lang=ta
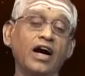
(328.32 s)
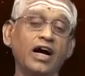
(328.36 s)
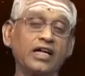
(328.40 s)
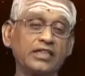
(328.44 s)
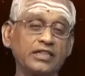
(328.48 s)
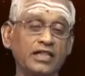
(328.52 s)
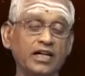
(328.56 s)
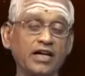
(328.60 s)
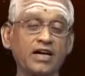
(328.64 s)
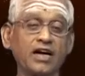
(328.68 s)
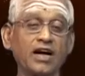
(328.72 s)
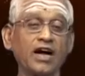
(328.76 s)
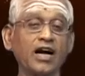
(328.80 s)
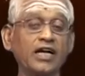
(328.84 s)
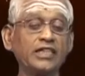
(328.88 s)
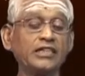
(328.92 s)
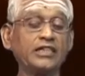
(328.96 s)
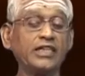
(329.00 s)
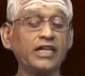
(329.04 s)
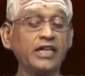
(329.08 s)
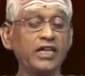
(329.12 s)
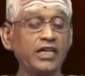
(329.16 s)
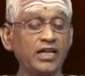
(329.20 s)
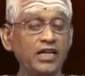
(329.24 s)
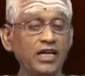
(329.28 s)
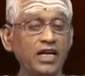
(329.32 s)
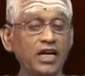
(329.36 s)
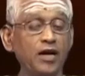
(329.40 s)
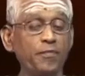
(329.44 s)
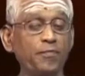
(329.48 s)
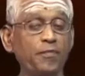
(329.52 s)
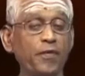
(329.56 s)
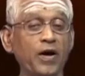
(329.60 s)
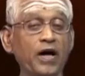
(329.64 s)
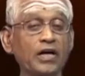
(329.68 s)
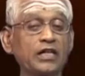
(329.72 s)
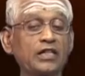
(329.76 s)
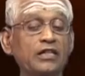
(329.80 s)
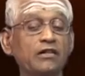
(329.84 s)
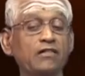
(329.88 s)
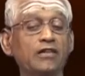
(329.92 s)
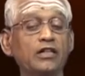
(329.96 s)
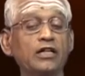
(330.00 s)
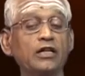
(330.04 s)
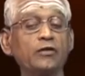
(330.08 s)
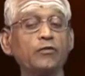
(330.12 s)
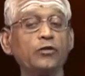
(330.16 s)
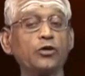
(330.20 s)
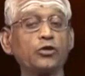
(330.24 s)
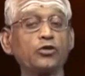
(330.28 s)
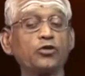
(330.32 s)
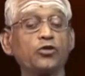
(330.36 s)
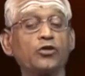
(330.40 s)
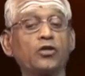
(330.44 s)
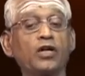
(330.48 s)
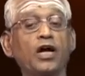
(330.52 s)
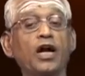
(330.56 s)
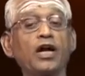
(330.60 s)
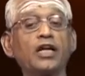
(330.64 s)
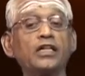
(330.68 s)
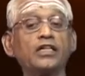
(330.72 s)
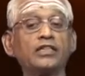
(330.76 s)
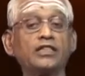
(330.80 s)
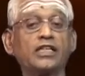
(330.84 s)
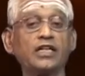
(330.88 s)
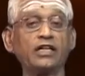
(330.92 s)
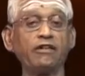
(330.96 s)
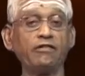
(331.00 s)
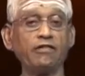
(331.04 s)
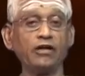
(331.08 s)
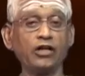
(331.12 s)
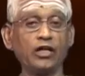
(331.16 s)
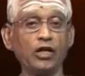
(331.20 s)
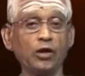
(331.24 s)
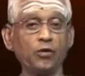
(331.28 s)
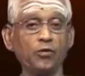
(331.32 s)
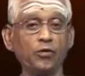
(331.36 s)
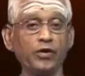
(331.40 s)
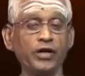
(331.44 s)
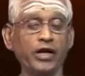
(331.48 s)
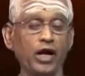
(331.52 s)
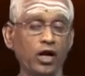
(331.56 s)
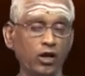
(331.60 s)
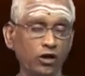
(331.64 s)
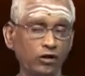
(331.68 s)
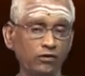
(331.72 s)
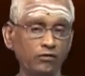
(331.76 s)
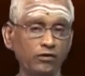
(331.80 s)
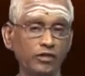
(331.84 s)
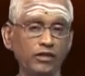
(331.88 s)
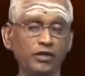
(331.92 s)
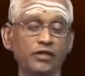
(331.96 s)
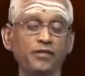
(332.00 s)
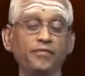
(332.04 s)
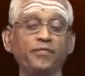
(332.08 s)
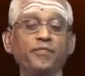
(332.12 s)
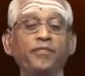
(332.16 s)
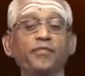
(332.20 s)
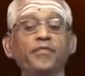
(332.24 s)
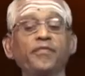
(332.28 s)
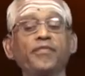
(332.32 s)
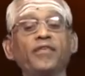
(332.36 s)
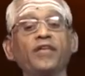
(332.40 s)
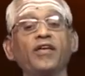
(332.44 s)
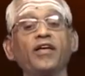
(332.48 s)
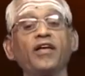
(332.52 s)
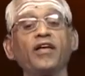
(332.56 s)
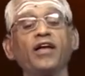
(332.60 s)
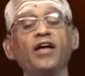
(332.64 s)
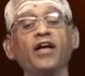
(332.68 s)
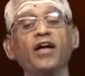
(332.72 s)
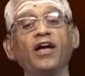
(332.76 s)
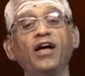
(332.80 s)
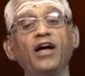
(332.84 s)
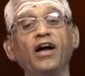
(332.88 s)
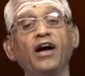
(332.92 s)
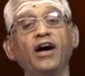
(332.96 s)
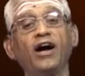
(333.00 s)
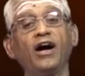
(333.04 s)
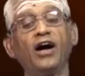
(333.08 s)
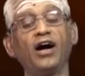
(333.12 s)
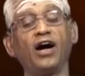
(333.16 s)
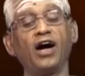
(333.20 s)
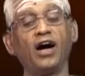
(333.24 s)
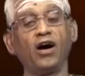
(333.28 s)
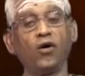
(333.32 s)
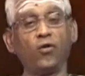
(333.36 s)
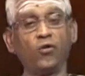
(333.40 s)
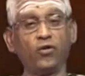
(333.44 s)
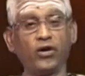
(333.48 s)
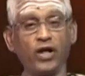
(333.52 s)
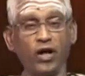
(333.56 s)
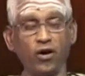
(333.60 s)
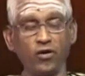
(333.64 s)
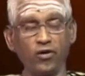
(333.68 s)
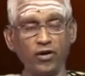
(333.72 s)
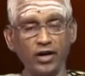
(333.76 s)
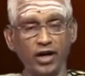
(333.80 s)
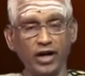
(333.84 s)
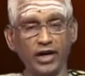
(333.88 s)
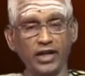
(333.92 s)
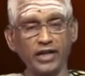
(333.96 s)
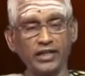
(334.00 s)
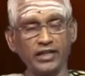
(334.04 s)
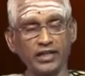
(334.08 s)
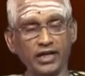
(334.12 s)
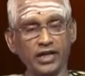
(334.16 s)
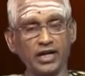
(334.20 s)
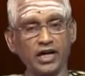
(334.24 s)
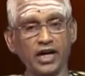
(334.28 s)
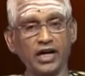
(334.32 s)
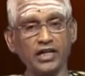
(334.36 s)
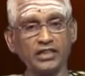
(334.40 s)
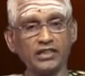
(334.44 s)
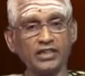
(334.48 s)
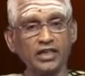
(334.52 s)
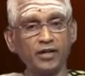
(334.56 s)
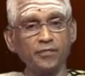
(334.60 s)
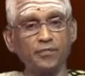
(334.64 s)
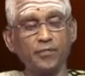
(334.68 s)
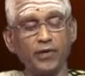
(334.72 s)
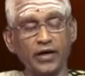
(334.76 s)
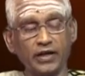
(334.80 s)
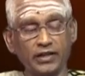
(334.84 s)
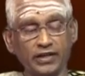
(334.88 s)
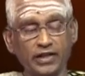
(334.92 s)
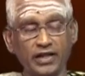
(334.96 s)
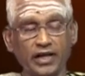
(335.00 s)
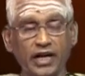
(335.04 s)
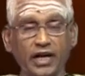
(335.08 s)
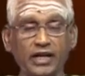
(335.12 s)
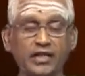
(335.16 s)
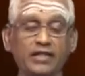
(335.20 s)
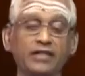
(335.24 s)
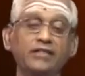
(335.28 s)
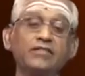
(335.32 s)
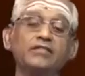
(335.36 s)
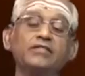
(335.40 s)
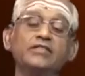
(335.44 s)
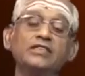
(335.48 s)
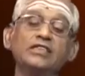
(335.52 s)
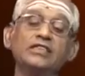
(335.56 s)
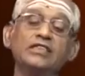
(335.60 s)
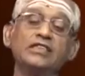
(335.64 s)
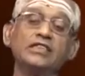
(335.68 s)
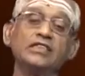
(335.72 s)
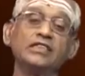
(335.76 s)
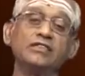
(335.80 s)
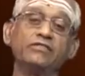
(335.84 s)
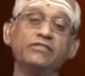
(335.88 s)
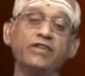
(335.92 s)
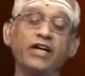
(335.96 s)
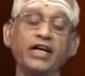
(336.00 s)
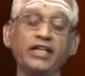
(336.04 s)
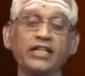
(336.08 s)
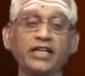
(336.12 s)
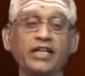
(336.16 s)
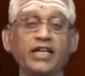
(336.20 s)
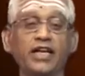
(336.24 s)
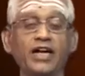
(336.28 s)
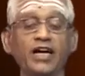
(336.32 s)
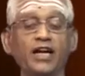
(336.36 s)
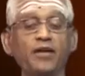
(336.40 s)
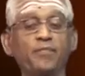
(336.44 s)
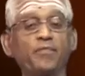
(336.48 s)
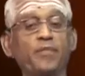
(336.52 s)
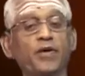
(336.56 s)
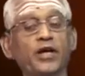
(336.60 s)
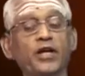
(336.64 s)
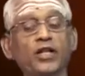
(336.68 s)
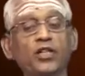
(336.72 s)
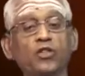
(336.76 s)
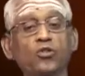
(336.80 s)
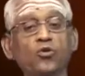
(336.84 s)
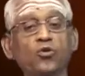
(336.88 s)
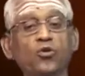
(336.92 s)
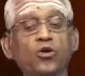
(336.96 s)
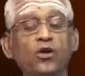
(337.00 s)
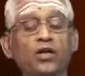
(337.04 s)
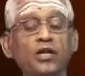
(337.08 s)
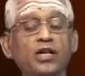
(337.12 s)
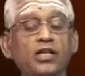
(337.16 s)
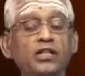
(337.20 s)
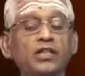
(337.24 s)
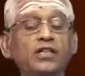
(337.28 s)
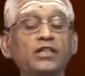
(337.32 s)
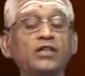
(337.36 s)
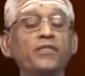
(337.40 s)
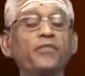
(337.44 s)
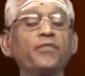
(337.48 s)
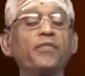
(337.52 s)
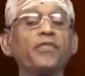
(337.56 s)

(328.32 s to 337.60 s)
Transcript: அந்த காட்சி இங்கே பார்க்க வேண்டும் என்று சொன்னால் அந்த திருவிக்கிரனுடைய அருள் வேண்டும் அவனுடைய அருளாலே இந்த காட்சியை பார்க்கிறார்கள் வேதங்களை படித்தோ அல்லது